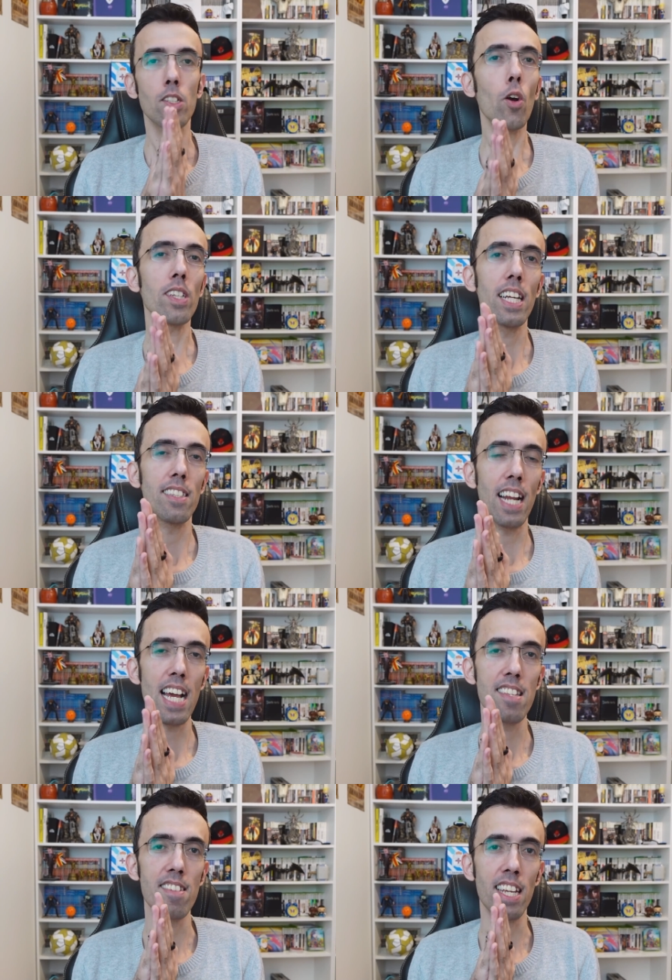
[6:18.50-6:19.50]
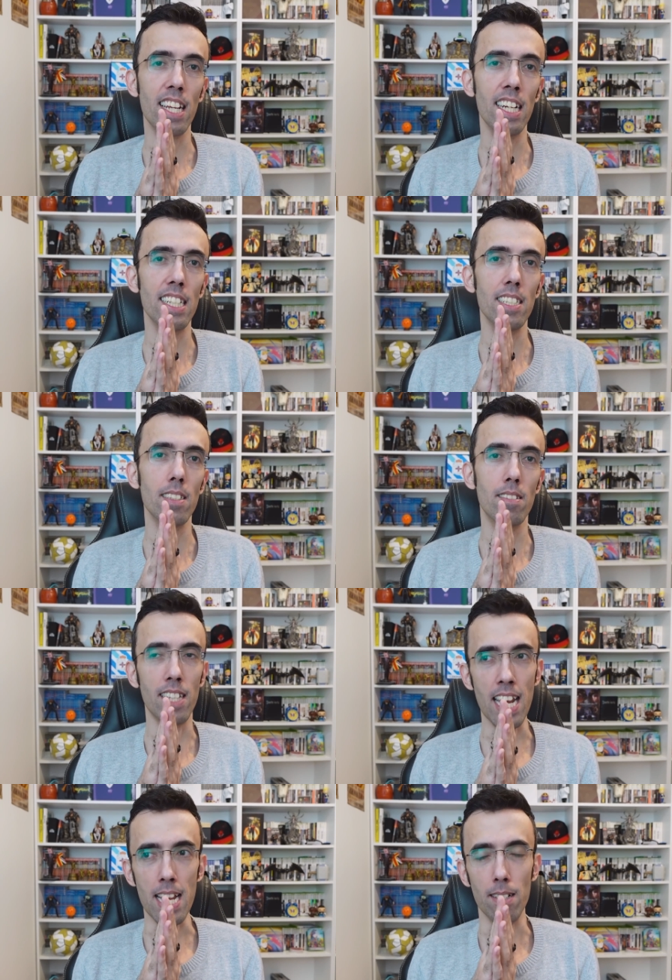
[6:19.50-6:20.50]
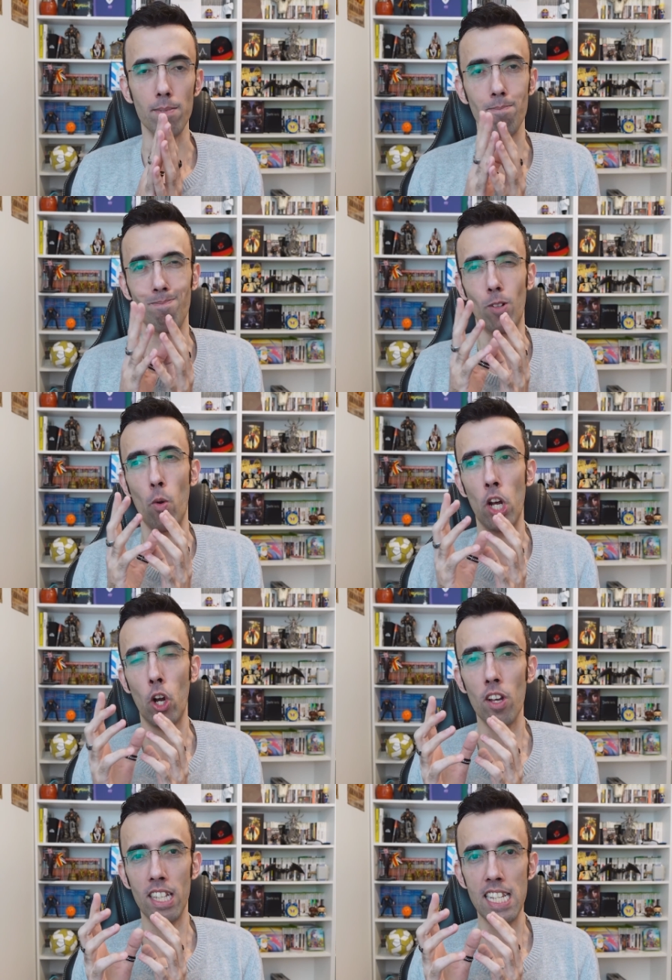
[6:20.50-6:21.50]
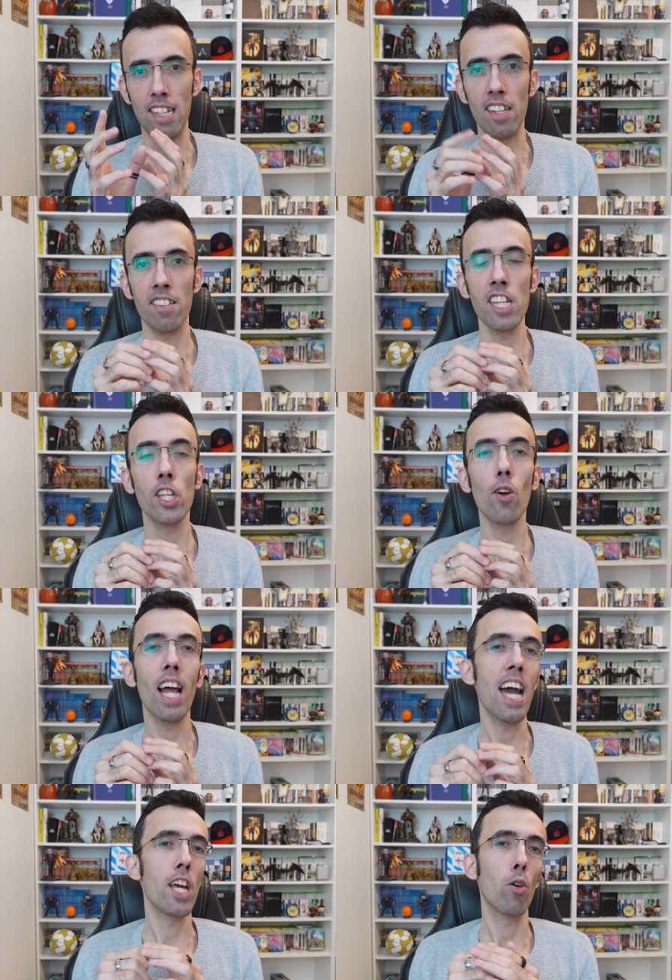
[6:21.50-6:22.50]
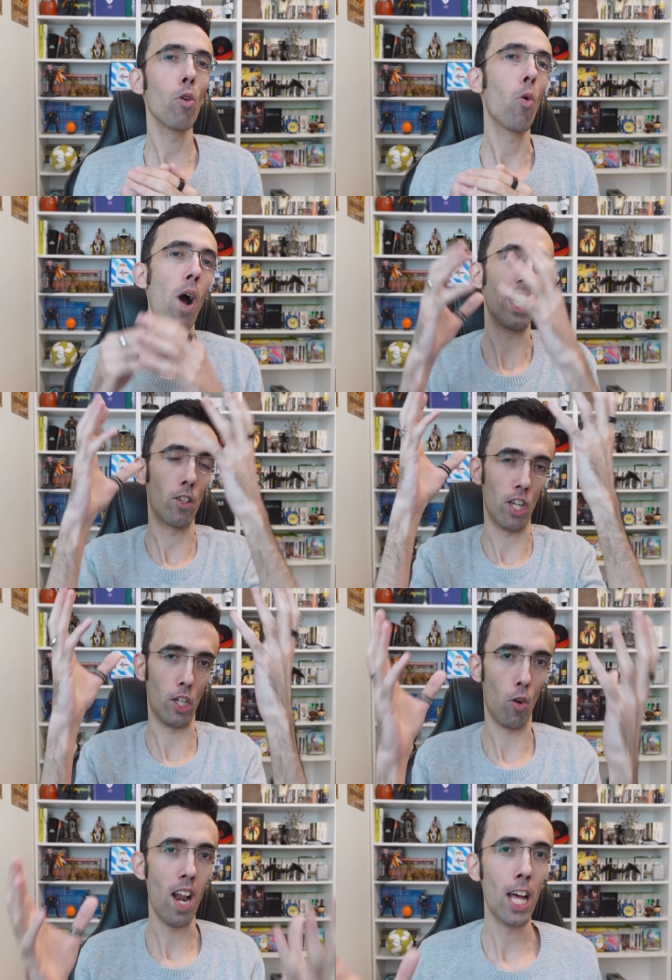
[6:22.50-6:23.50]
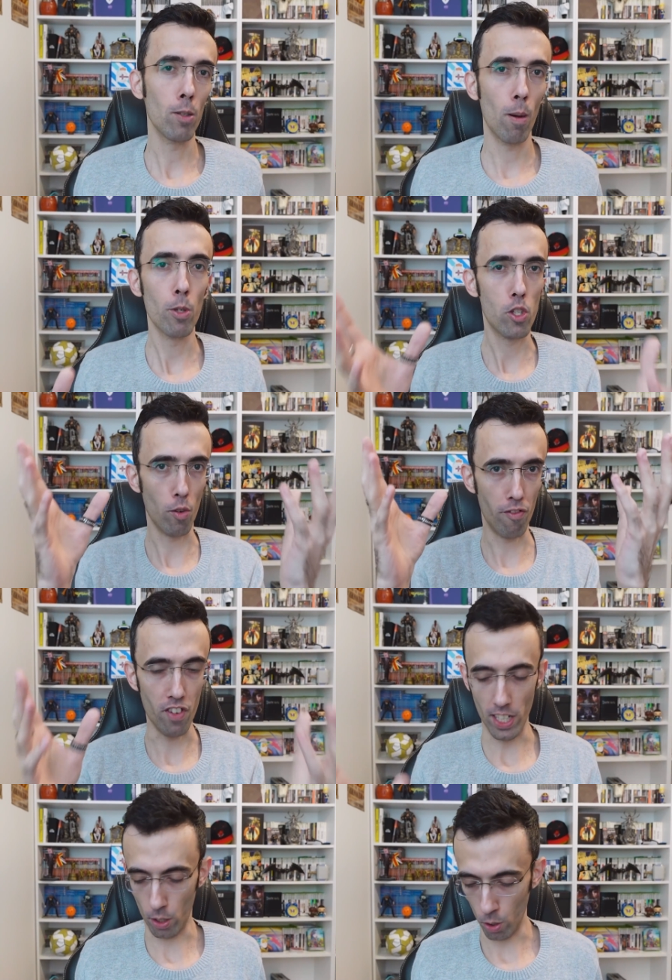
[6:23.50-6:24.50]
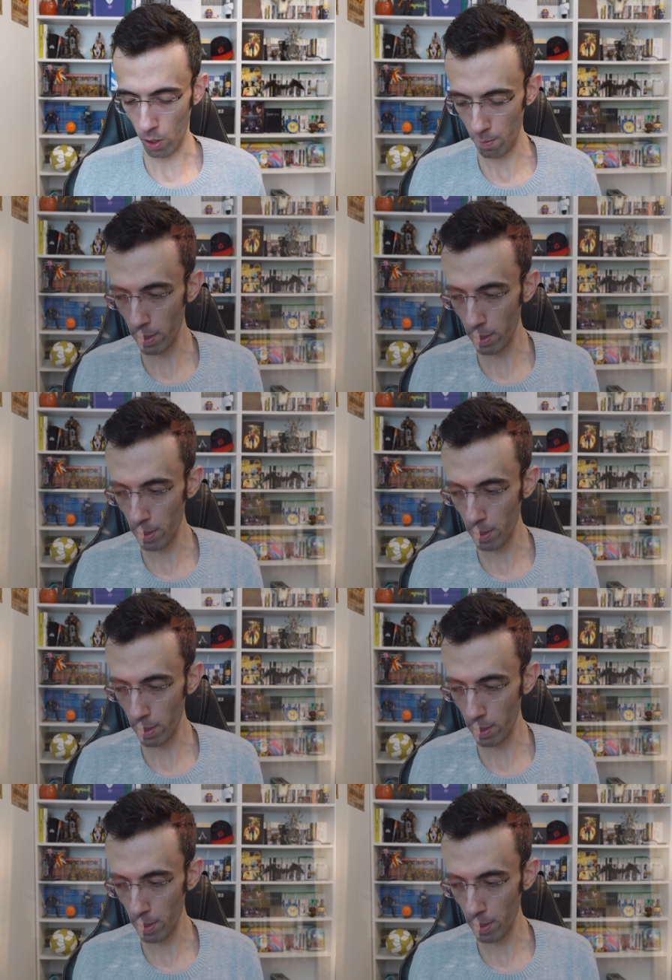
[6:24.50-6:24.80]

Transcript: Con Dead Rising 3 qualcosa è iniziato a scricchiolare, col 4 è crollato proprio il soffitto,